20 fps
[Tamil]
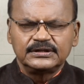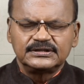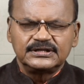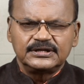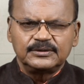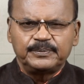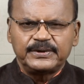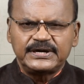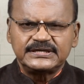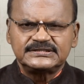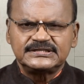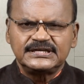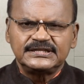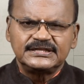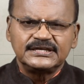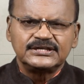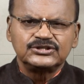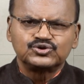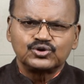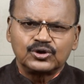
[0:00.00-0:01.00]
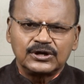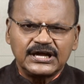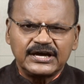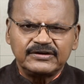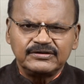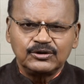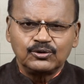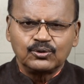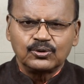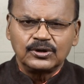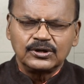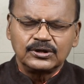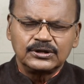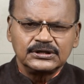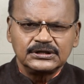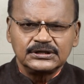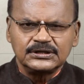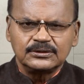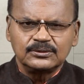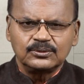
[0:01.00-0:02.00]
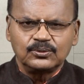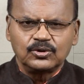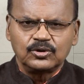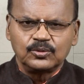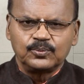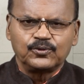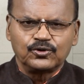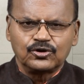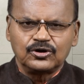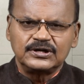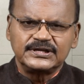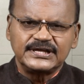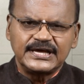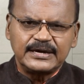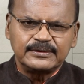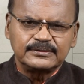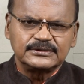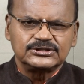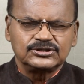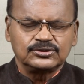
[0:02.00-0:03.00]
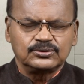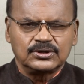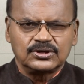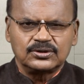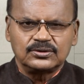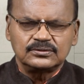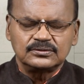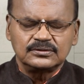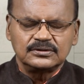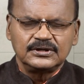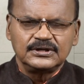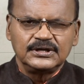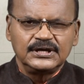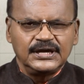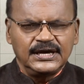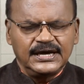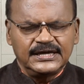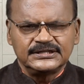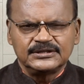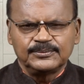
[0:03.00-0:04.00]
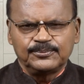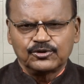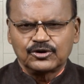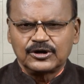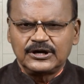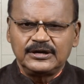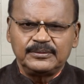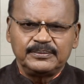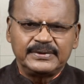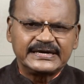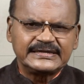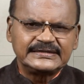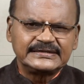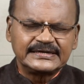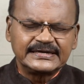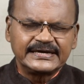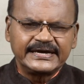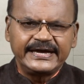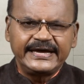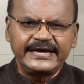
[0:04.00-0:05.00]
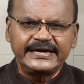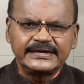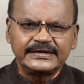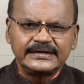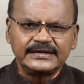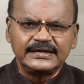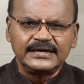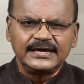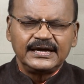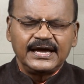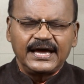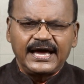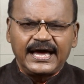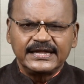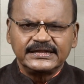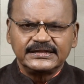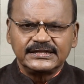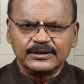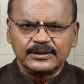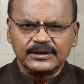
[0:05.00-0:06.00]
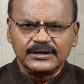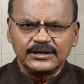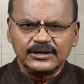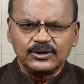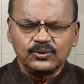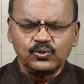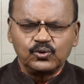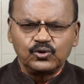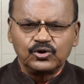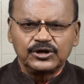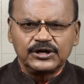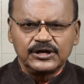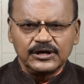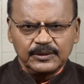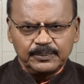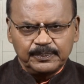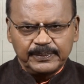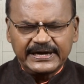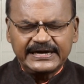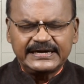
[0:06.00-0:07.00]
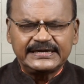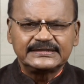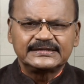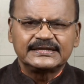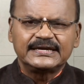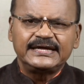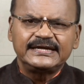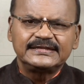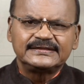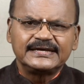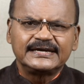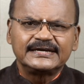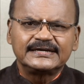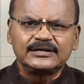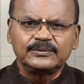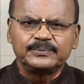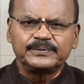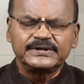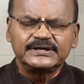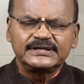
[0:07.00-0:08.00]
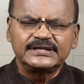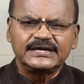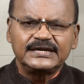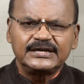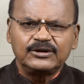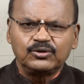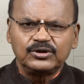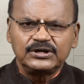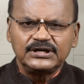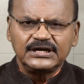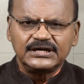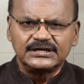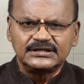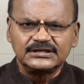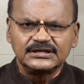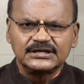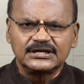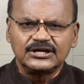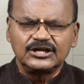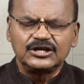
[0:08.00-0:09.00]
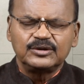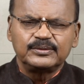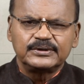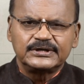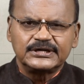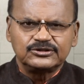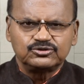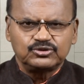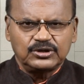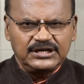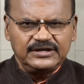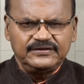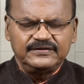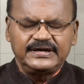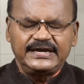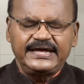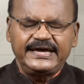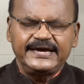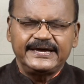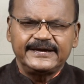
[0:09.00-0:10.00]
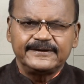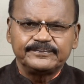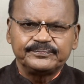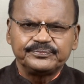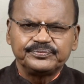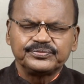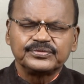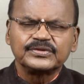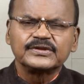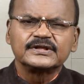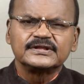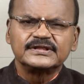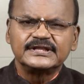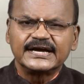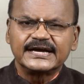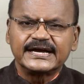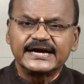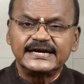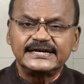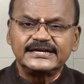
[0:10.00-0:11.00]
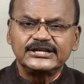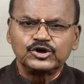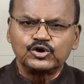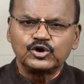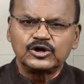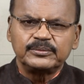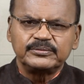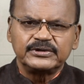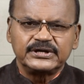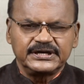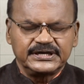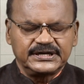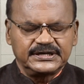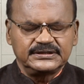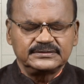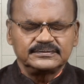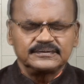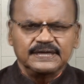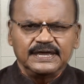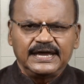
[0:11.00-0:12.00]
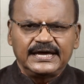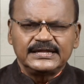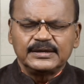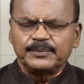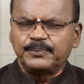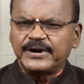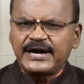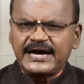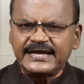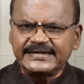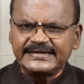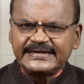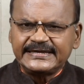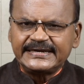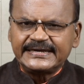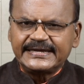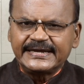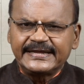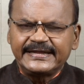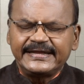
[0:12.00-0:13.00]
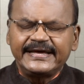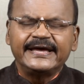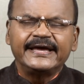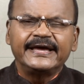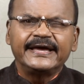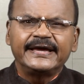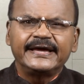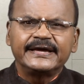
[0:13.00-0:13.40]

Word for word: திருப்பாச்சேத்தின்னு சொன்னாவே உங்களுக்கு ஒரு பொருள் ஞாபகத்துக்கு வரும் அந்த பொருளை மறந்துடுங்க அந்த ஊருக்கு பக்கத்தில் தெற்கு பகுதியில் ஒரு எட்டு கிலோமீட்டர் தொலைவில் இந்த கட்டி குளம் இருக்கிறது அந்த பாதை இருக்கிறதே